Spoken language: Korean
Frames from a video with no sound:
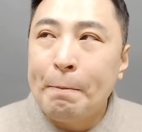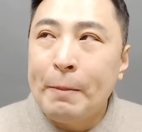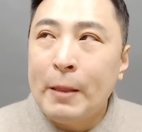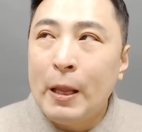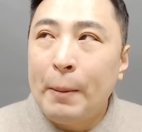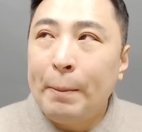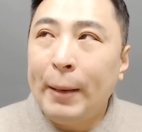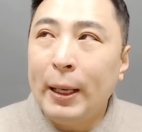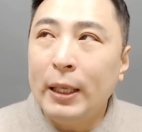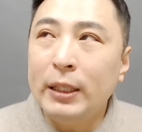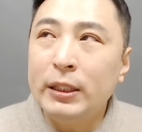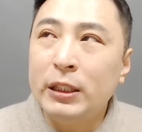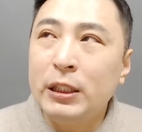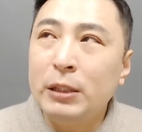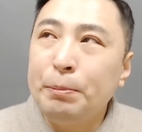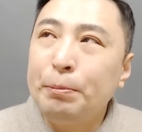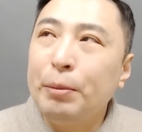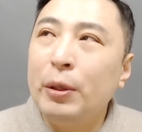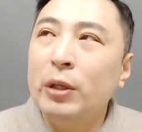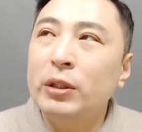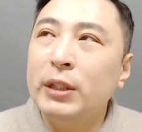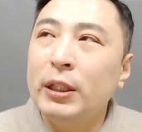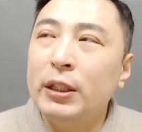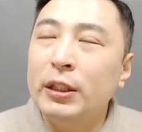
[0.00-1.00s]

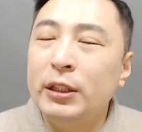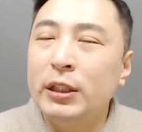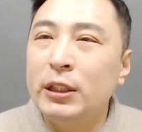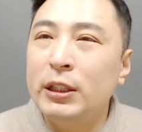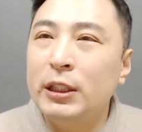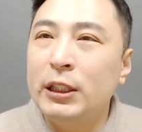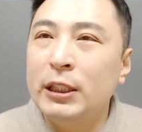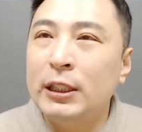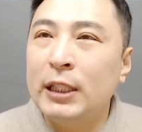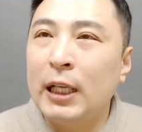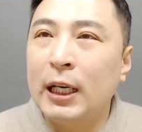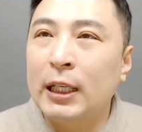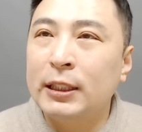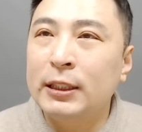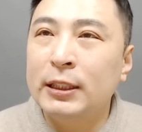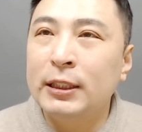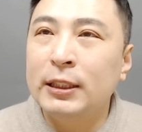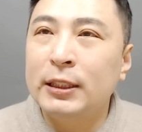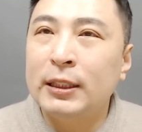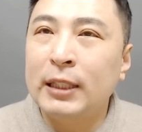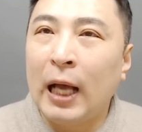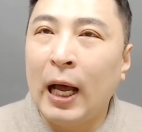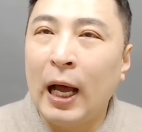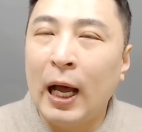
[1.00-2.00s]
80% 이상은
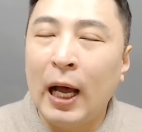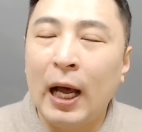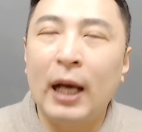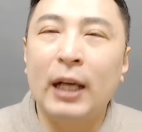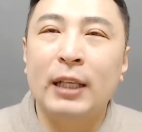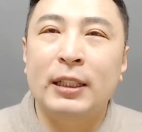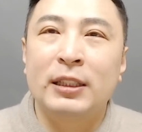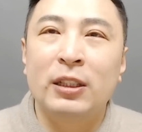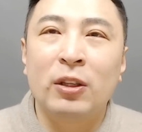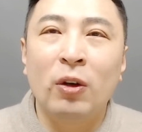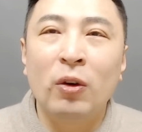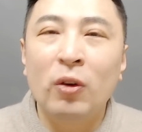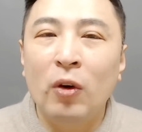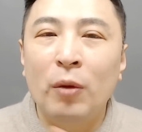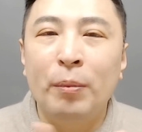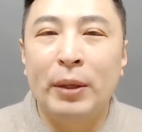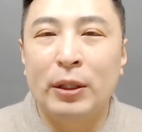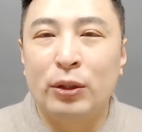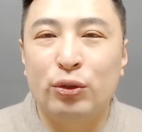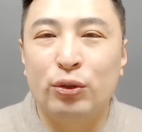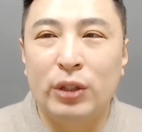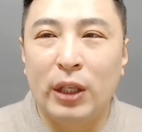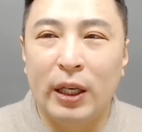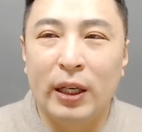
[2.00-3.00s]
다 그런 것만
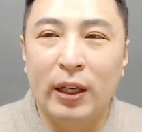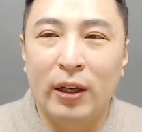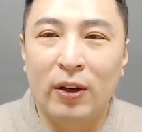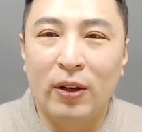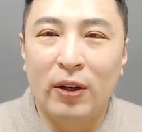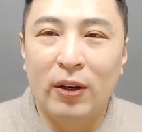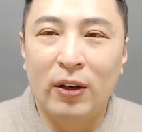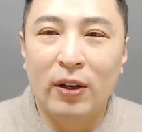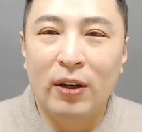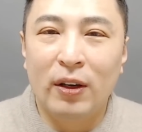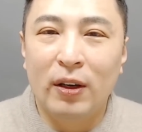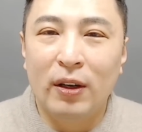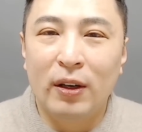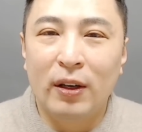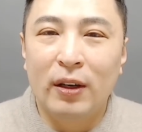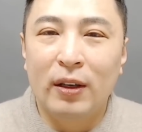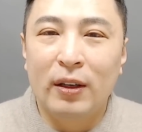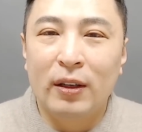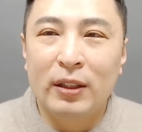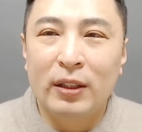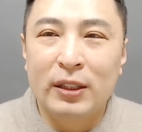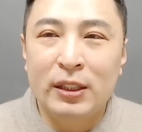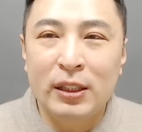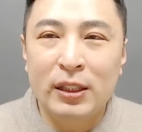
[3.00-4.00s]
투자해요.
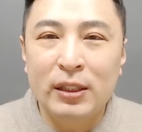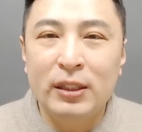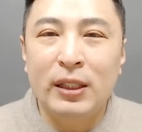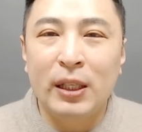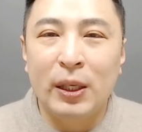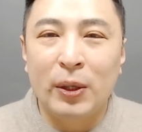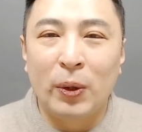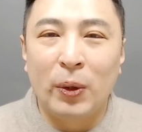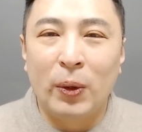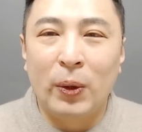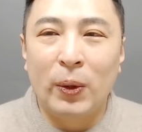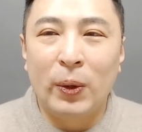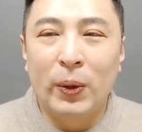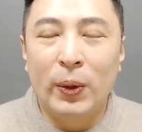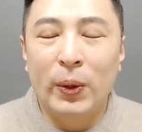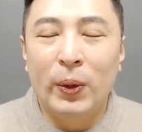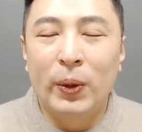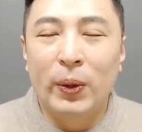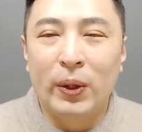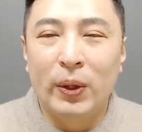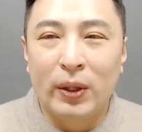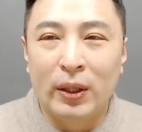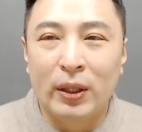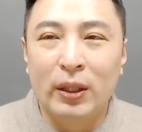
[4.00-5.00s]
실제로.
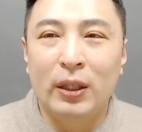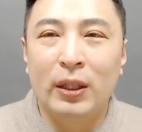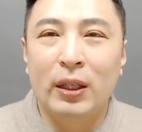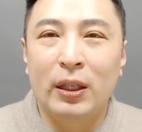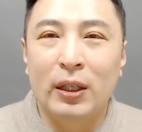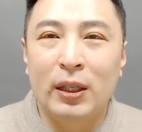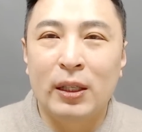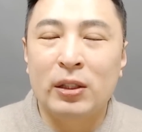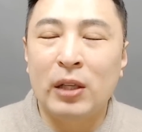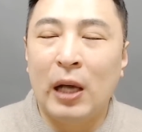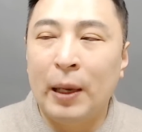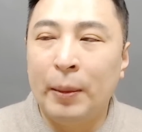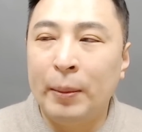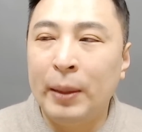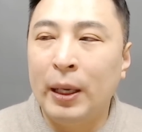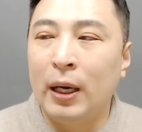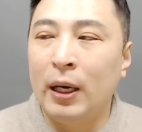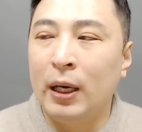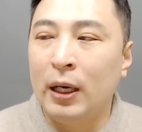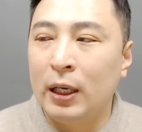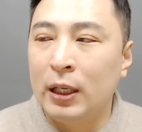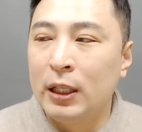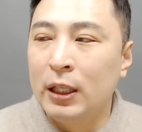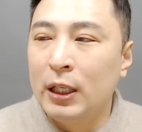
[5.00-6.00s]
네, 그래서
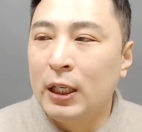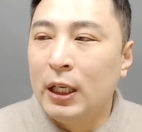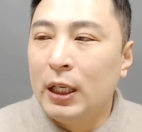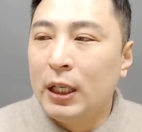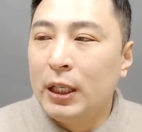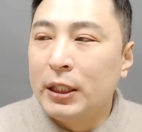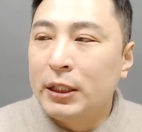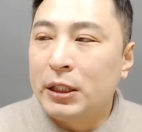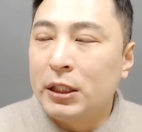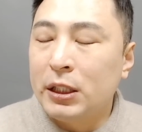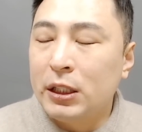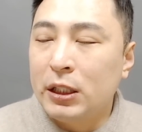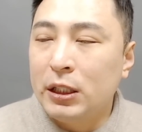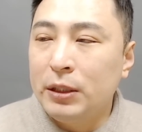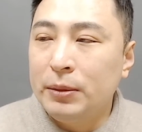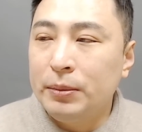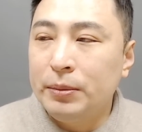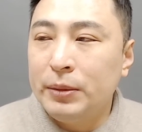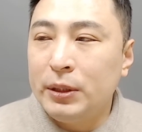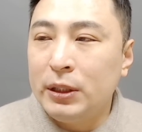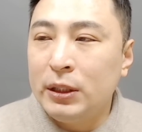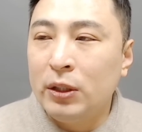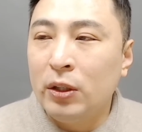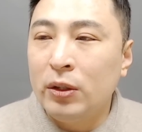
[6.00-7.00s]
아마 지금
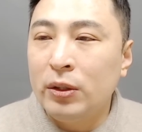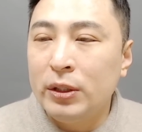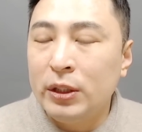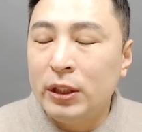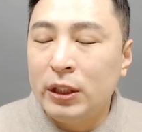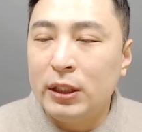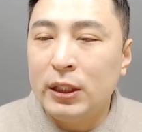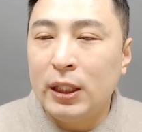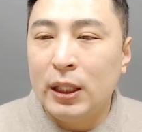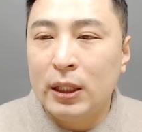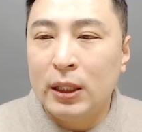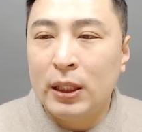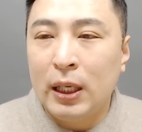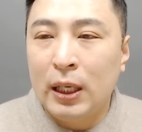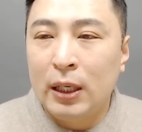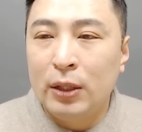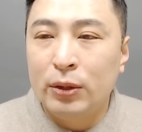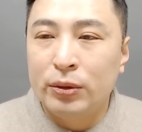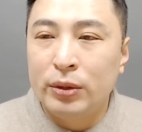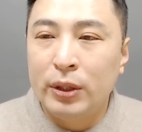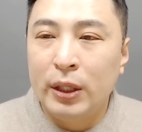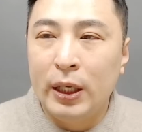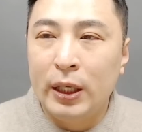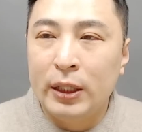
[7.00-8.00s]
이런 시장
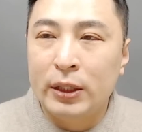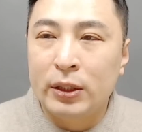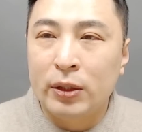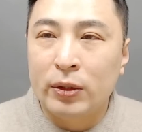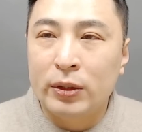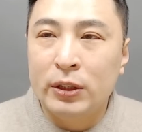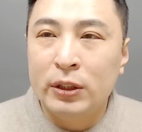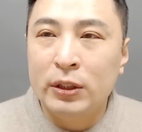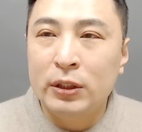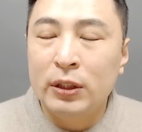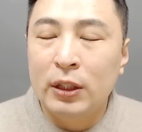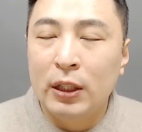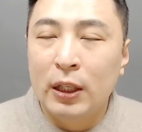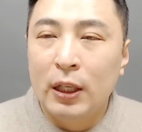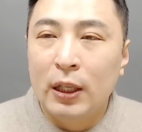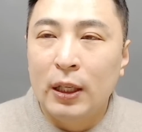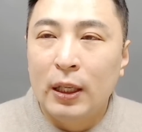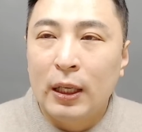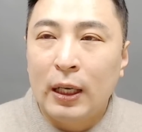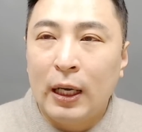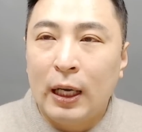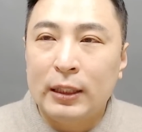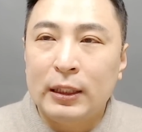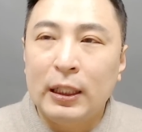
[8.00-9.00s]
가운데에서는
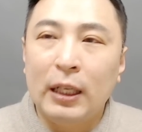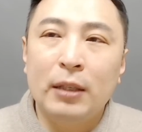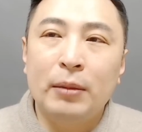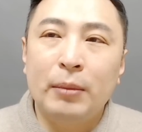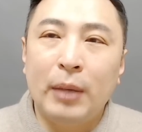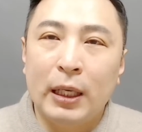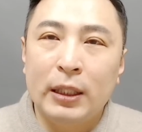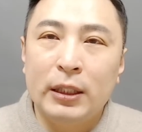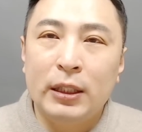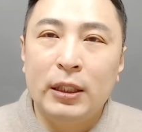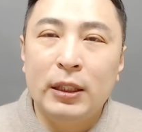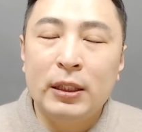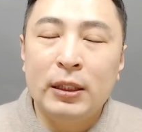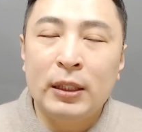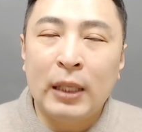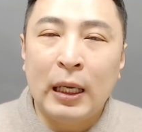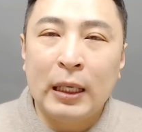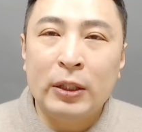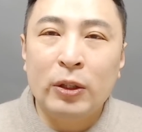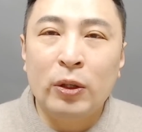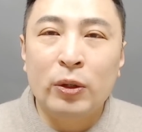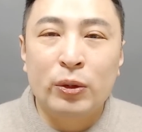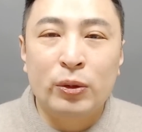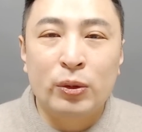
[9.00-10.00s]
가장 많이
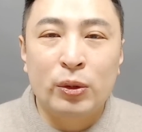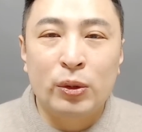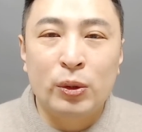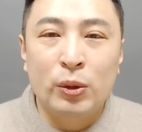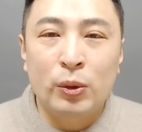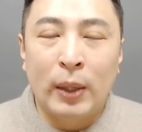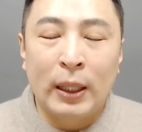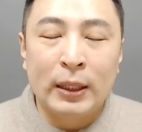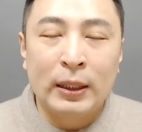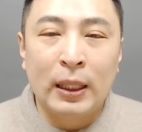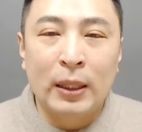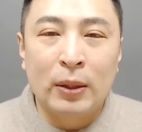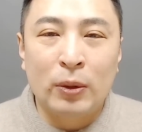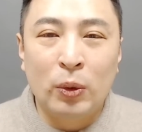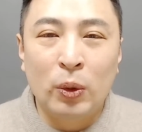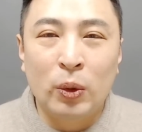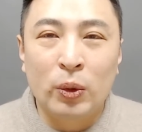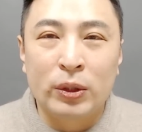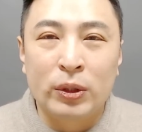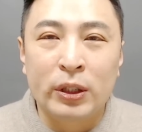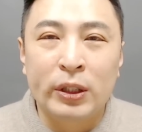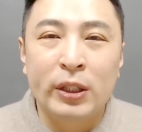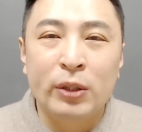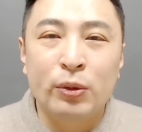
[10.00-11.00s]
타격으로 와닿고
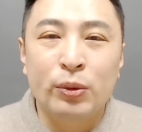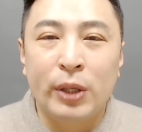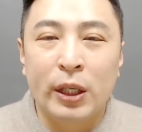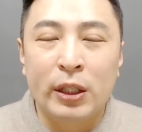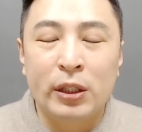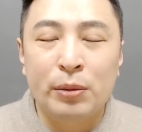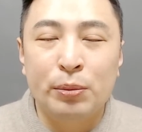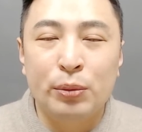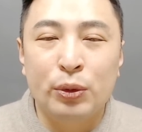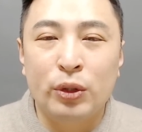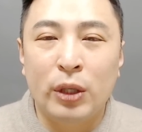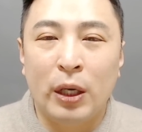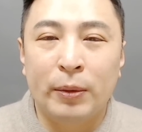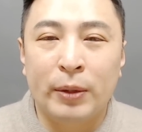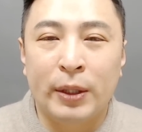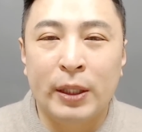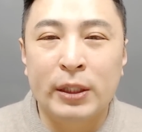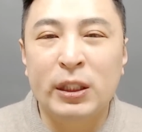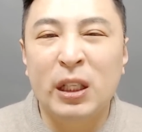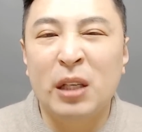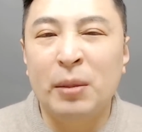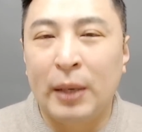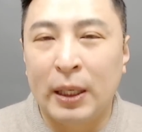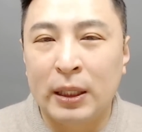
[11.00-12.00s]
느끼고 계신 분들이 아마
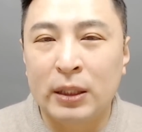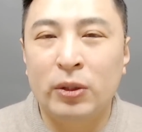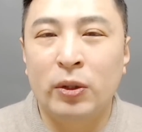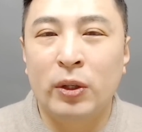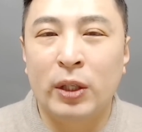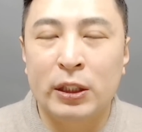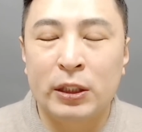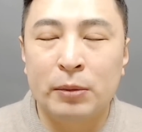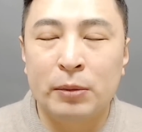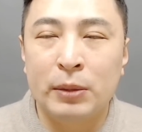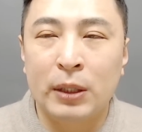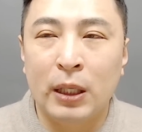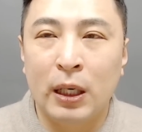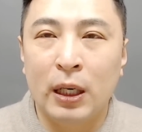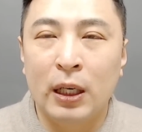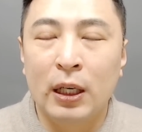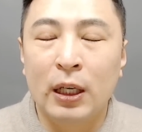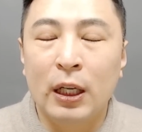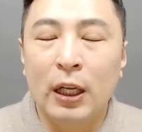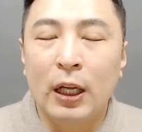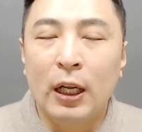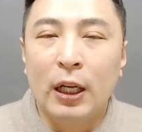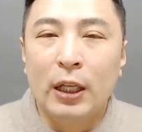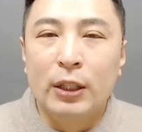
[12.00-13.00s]
굉장히 많은 것 같습니다.
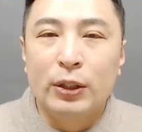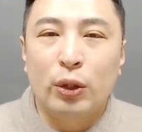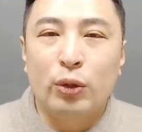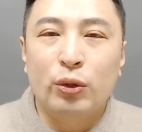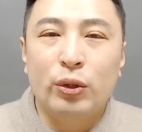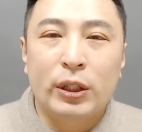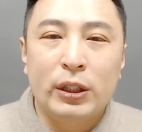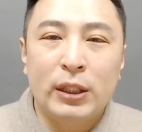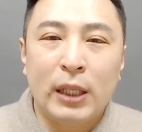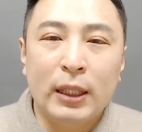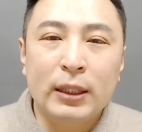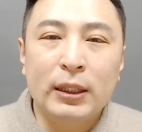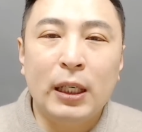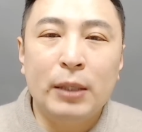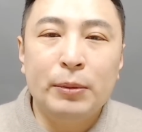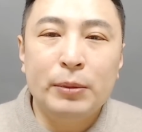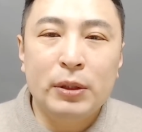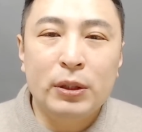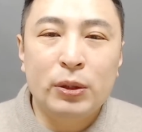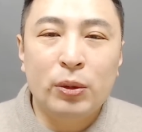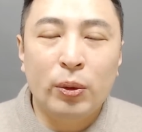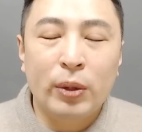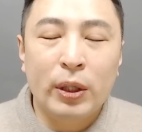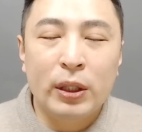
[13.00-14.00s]
저도 이렇게
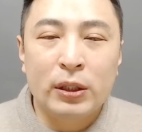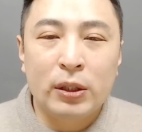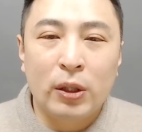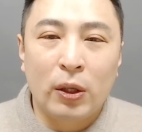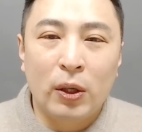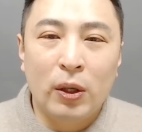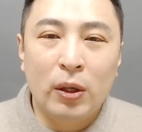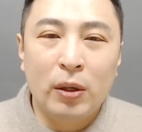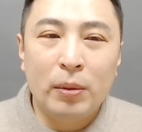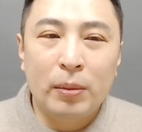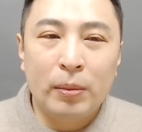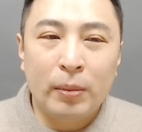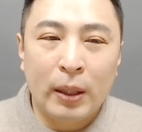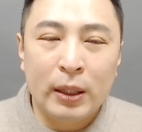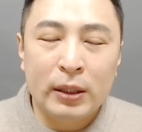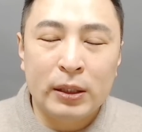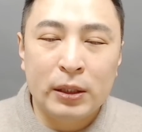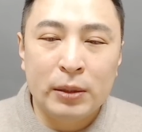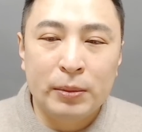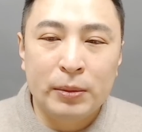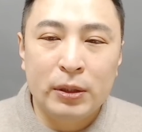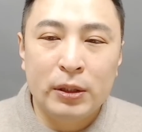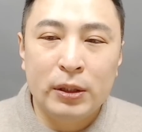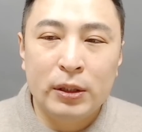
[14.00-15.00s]
상담을 통해서
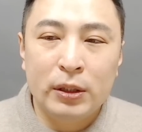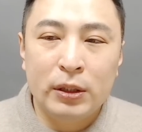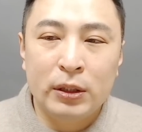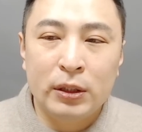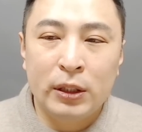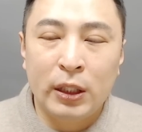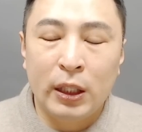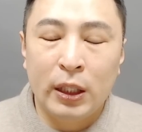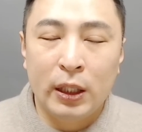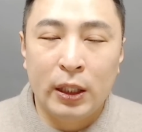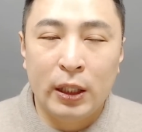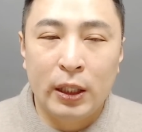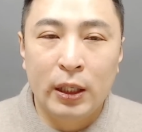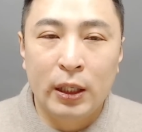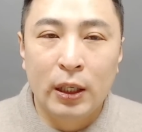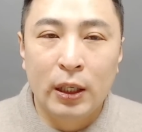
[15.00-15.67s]
말씀을 이제